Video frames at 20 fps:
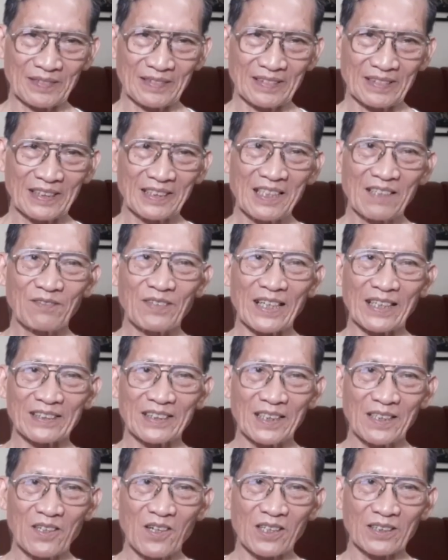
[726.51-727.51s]
thương vợ
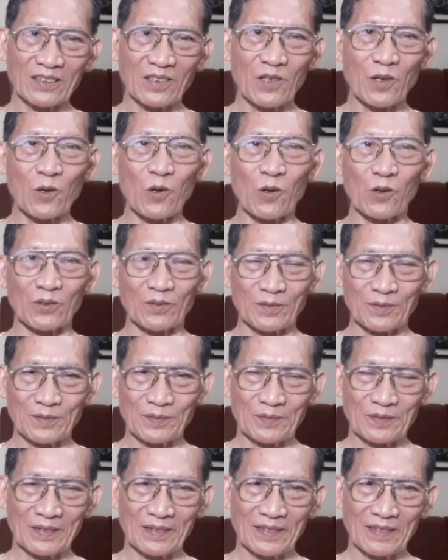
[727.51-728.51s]
thương con khổ
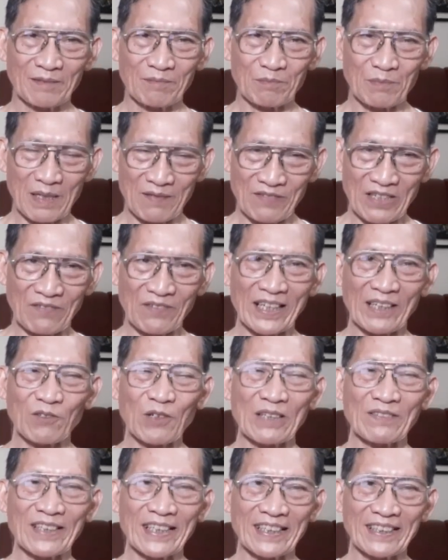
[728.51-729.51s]
mà phải về quay
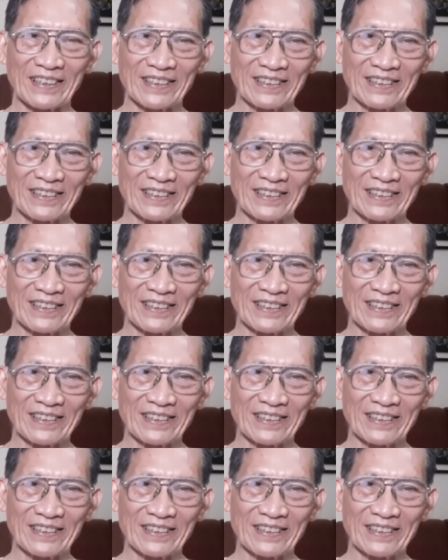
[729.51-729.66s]
về